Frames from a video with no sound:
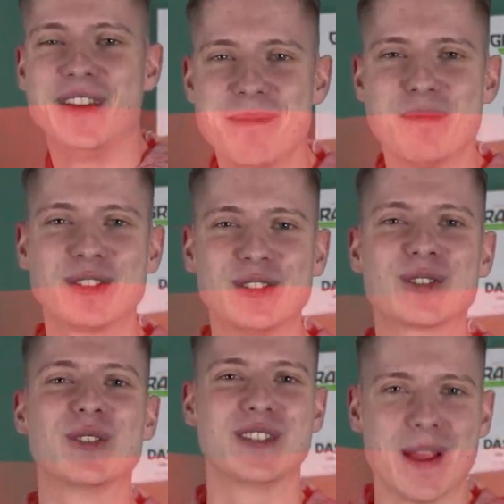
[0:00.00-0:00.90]
wir müssen
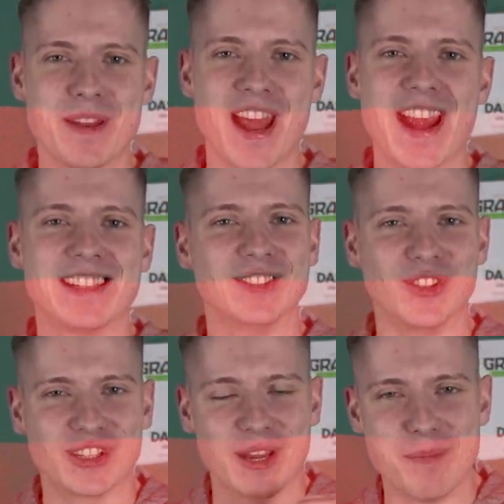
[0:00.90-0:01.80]
zusammenhalten
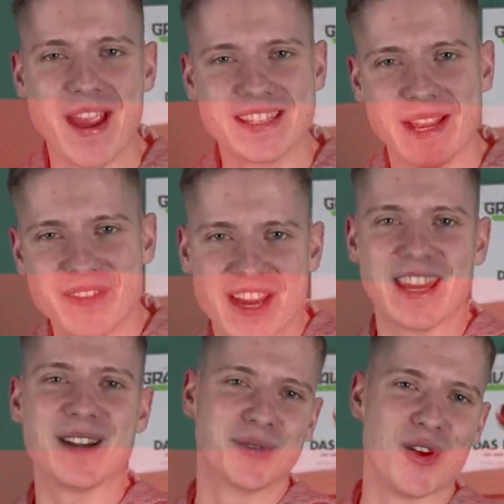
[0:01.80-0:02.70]
und gemeinsam
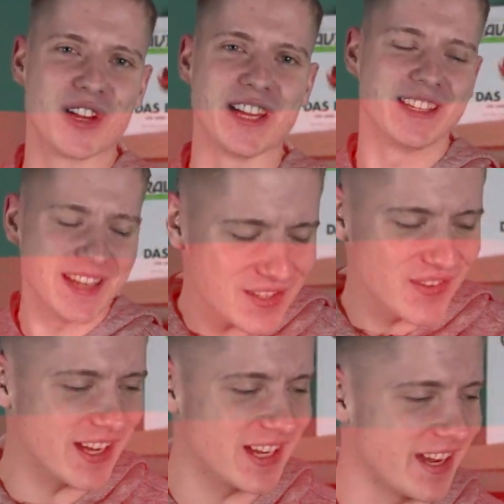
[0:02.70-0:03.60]
dagegen vorgehen.
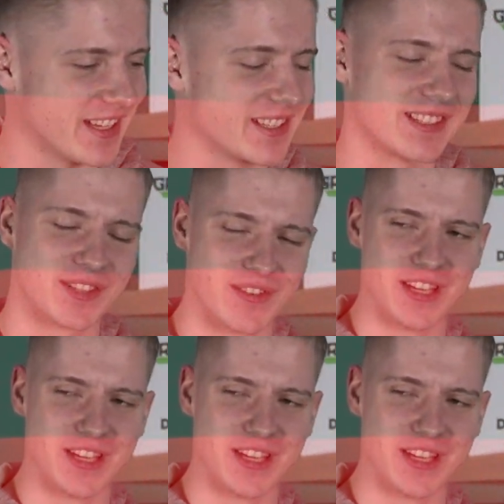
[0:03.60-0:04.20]
Deswegen liked jetzt das